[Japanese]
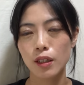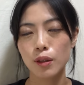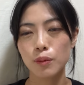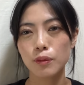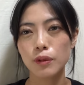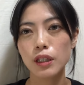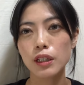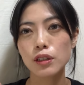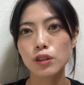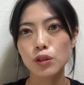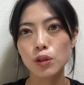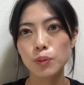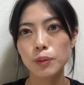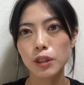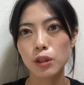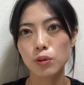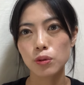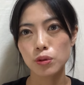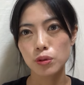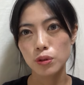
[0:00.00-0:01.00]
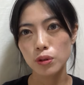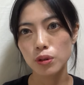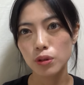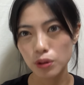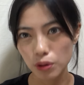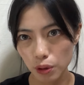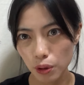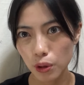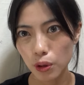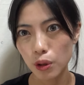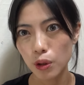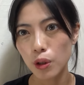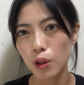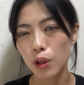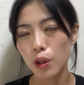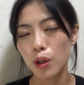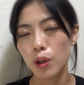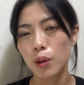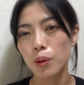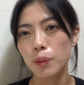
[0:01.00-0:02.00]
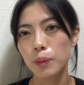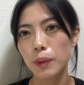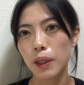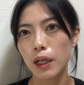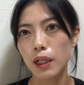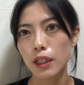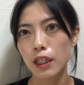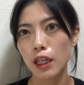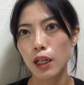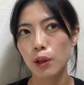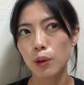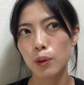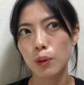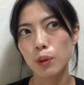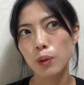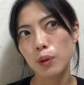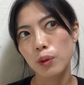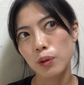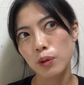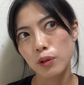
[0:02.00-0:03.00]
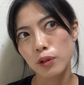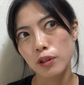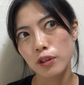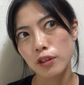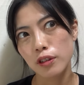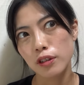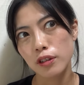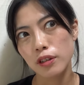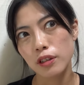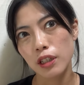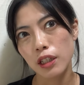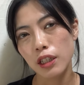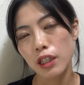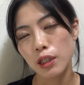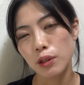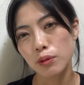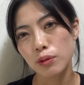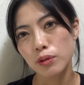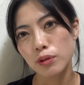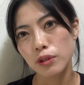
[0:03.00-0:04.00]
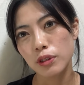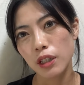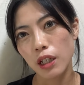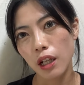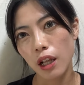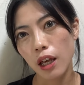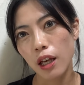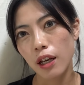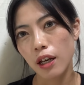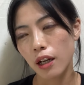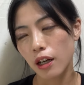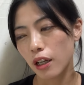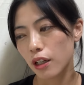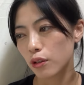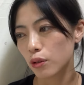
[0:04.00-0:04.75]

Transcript: ブレインストーミングをするとまあ結構出てくるんじゃないかな